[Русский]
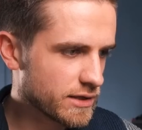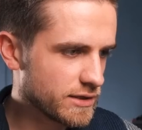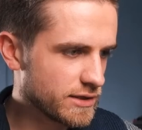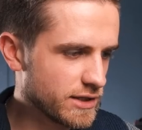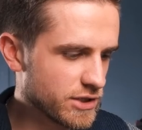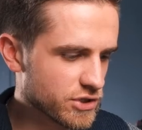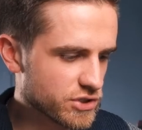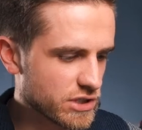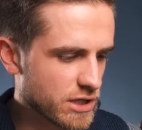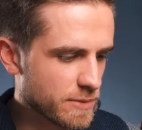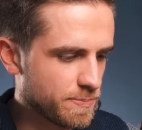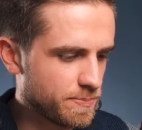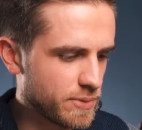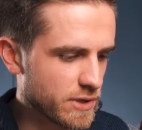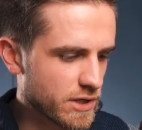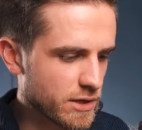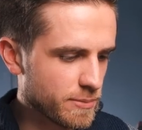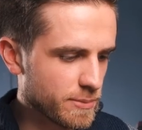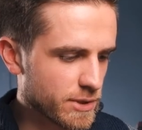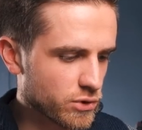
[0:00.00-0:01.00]
нижний
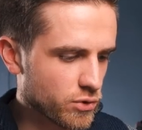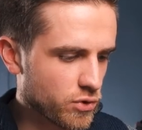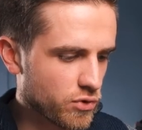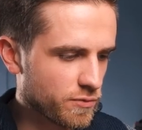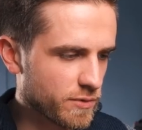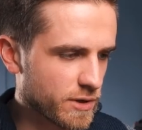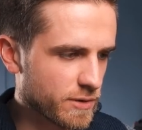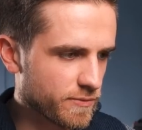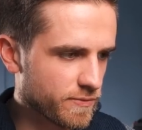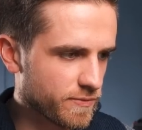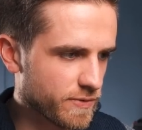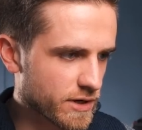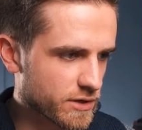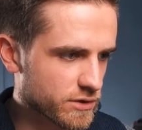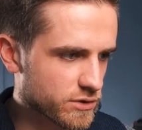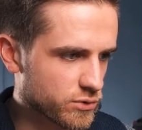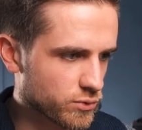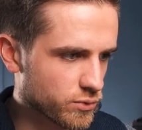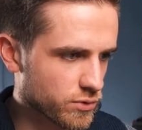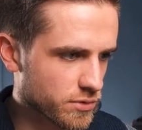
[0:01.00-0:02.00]
переименовываем в
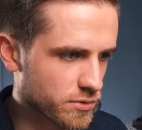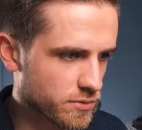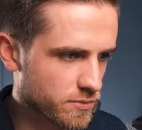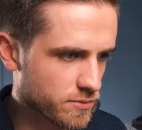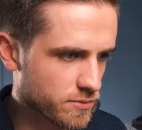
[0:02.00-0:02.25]
Артур